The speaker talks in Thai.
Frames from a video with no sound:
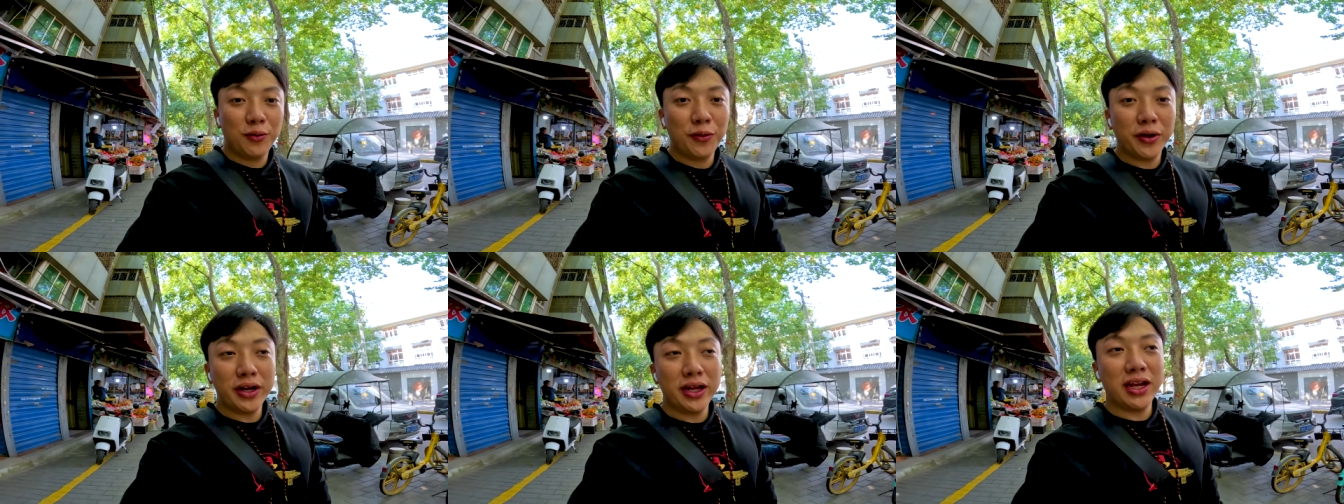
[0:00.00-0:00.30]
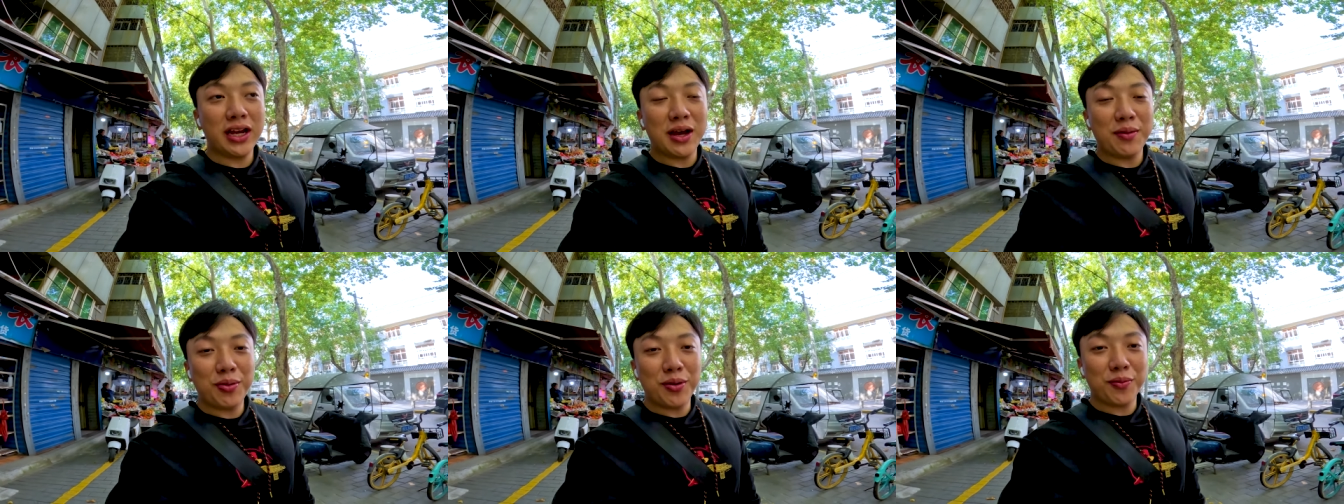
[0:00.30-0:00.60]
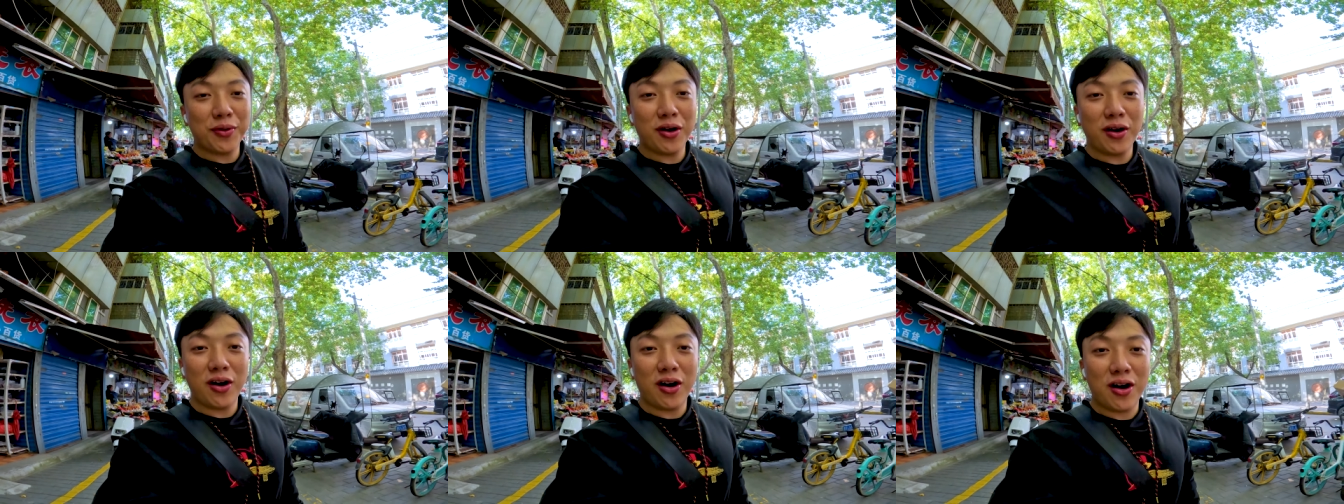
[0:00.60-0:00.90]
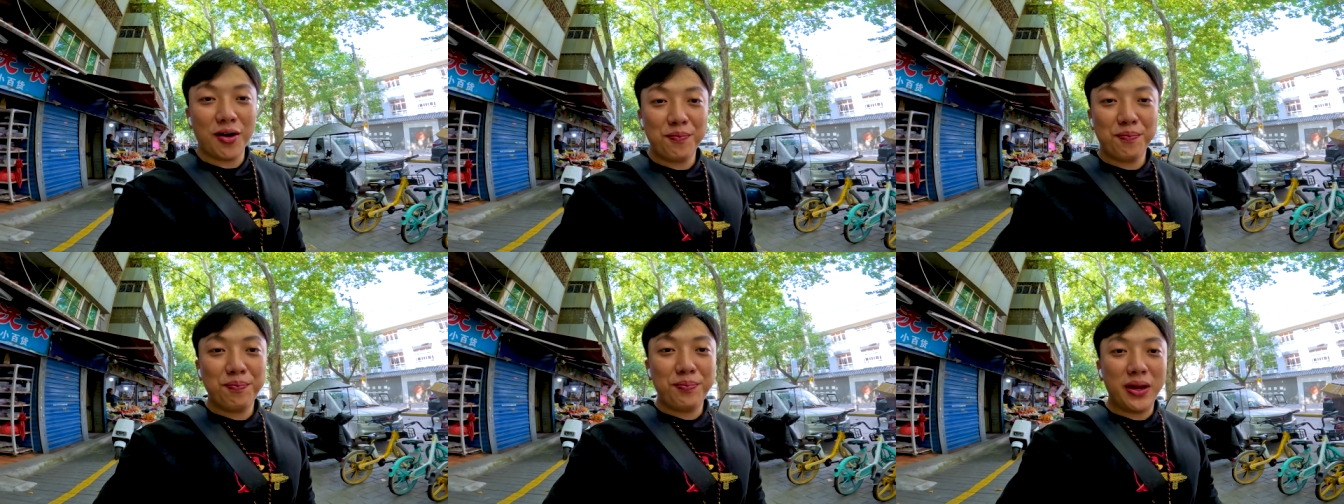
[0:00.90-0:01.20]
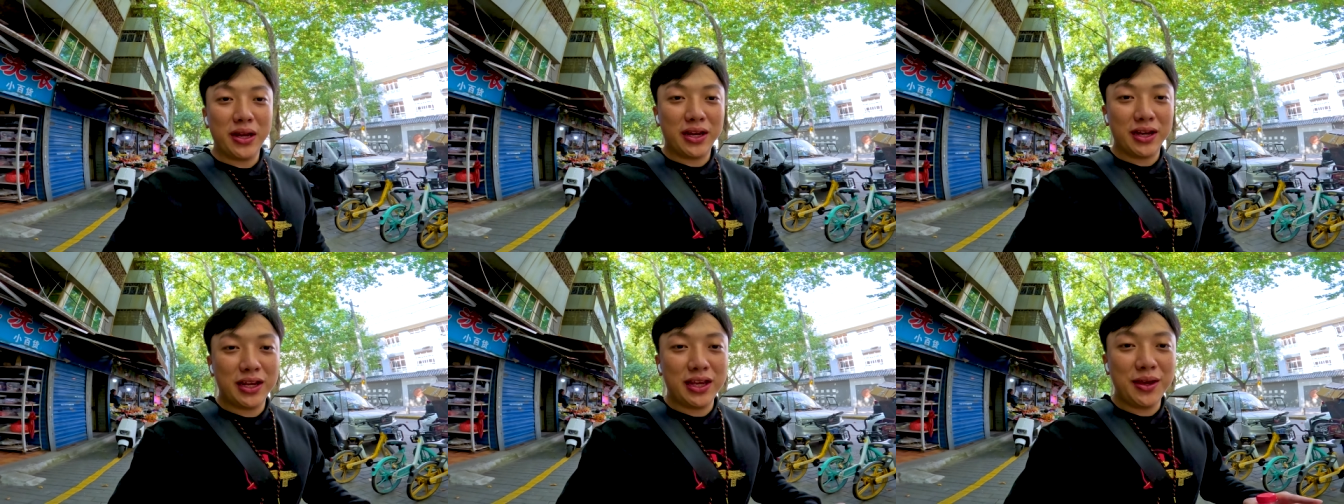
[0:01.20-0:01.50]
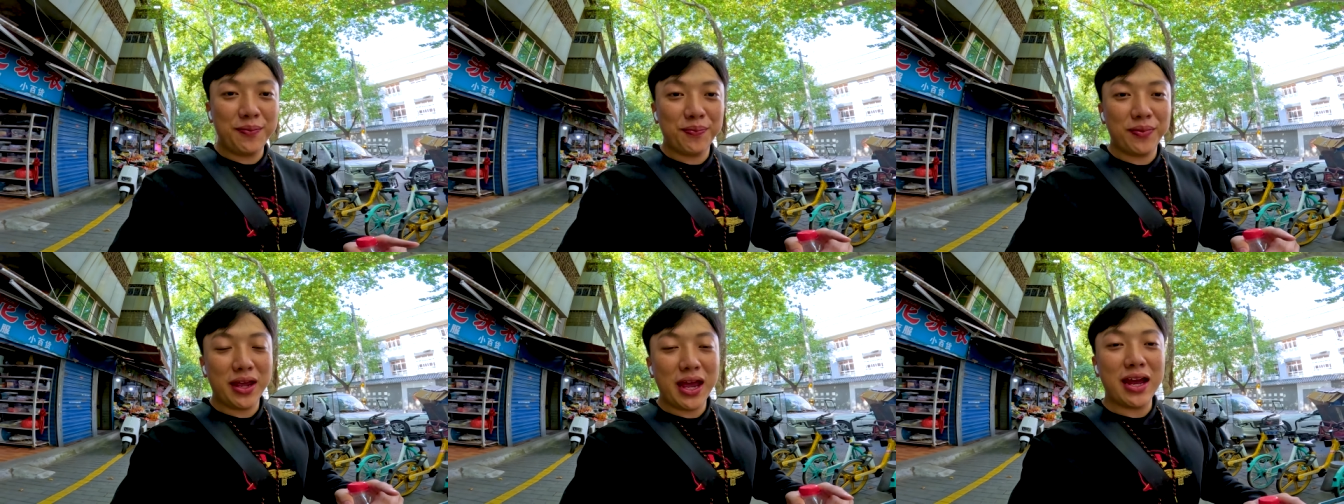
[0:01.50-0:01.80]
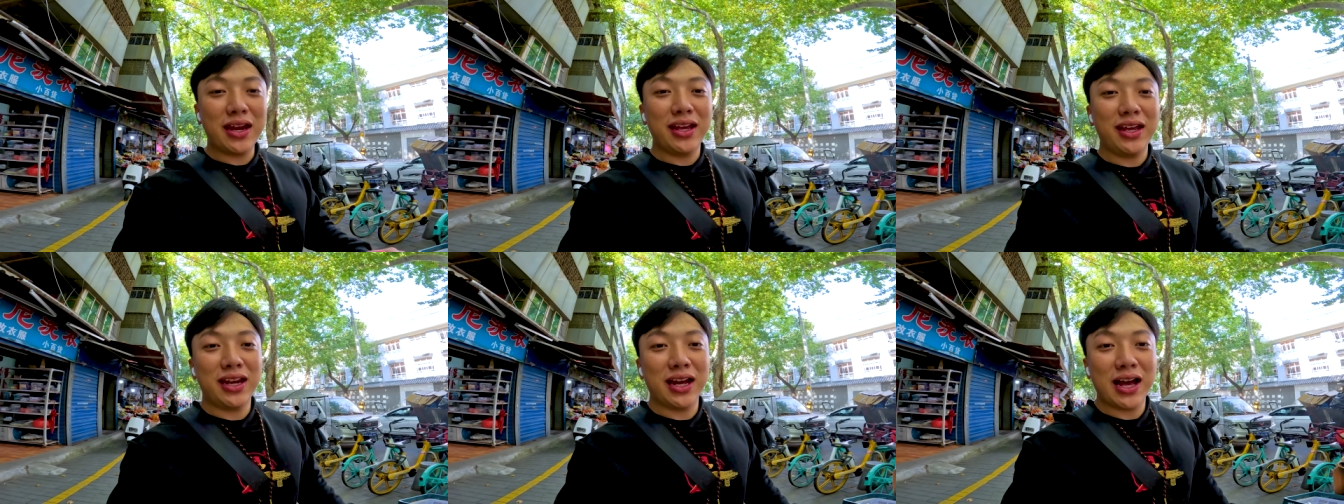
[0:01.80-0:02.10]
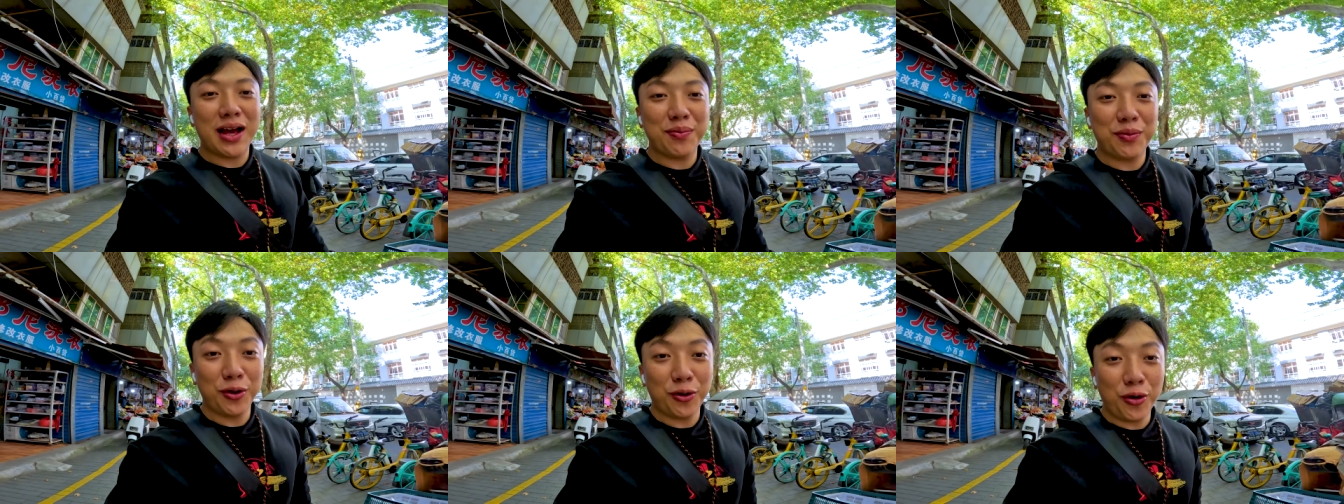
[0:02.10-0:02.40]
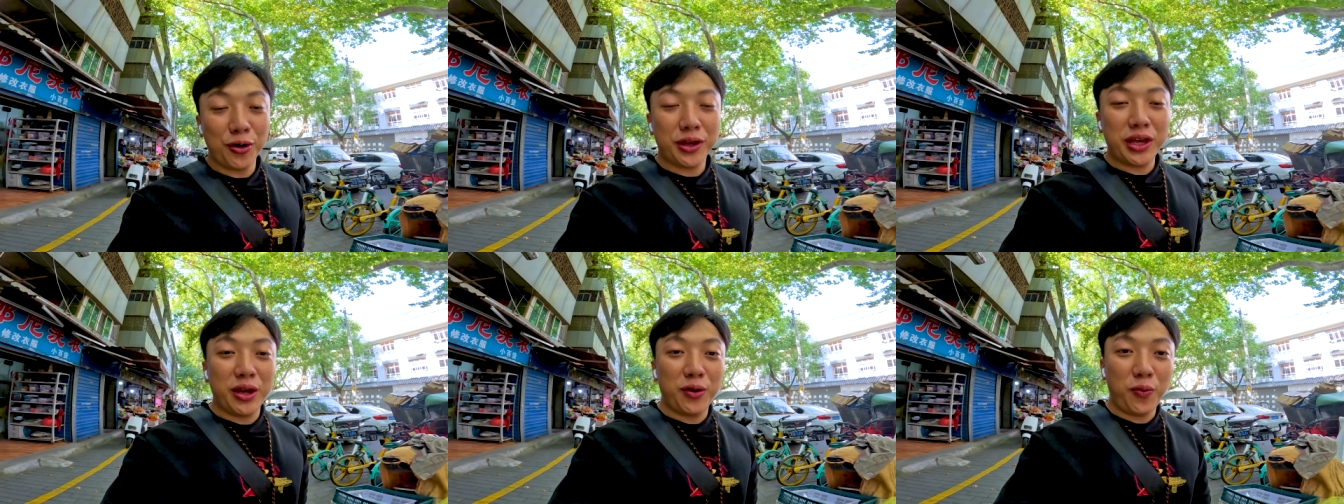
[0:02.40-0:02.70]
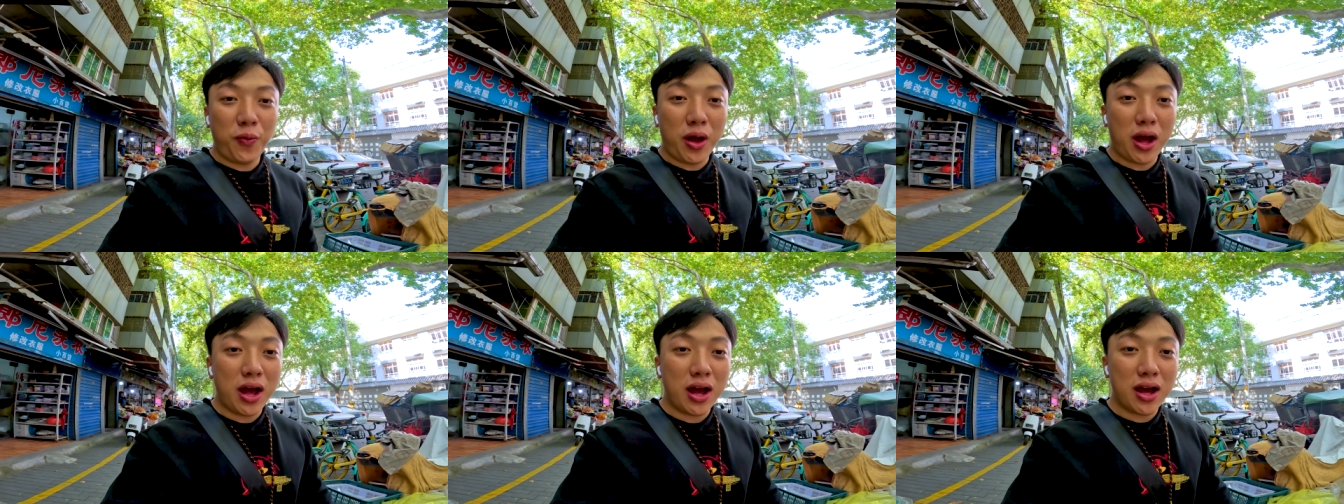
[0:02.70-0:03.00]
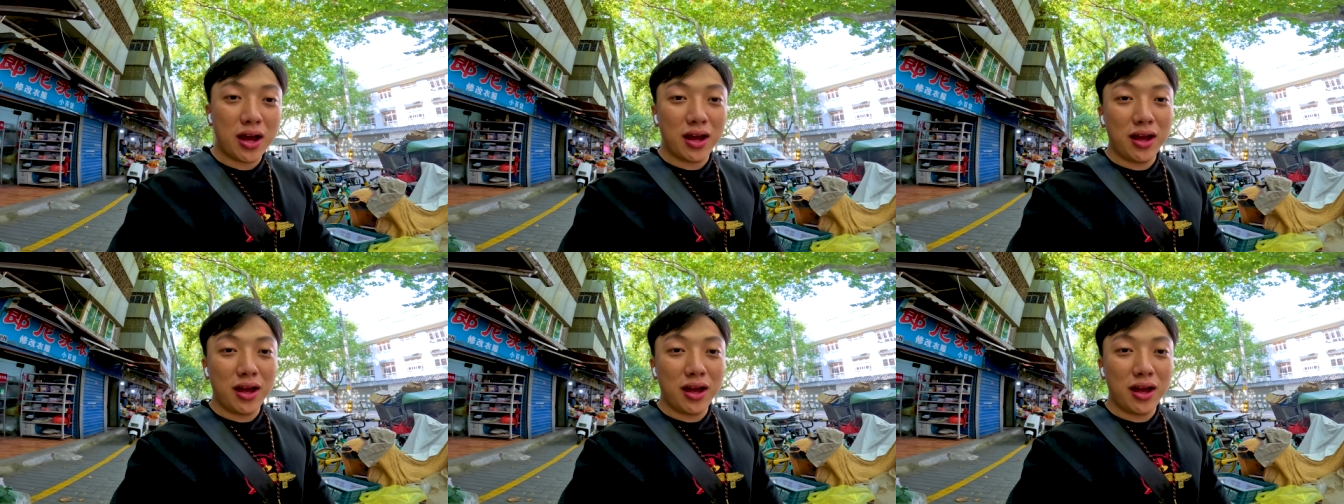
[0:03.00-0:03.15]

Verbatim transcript: วันนี้ครับผมก็ขอปิดคลิปแค่นี้นะครับ ทุกคนคิดว่า